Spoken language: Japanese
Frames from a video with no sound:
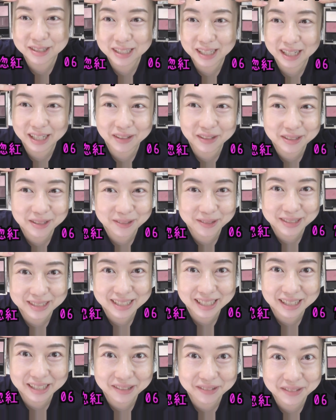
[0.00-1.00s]
ちら側とこ
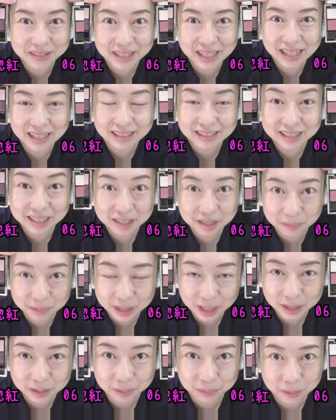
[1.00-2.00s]
ちら側でつけてみ
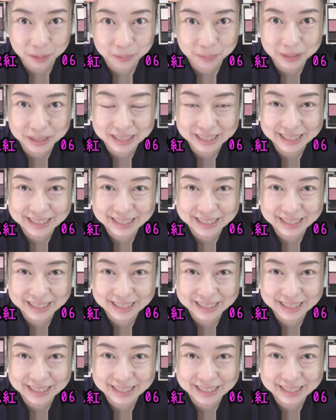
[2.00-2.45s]
たいと思いま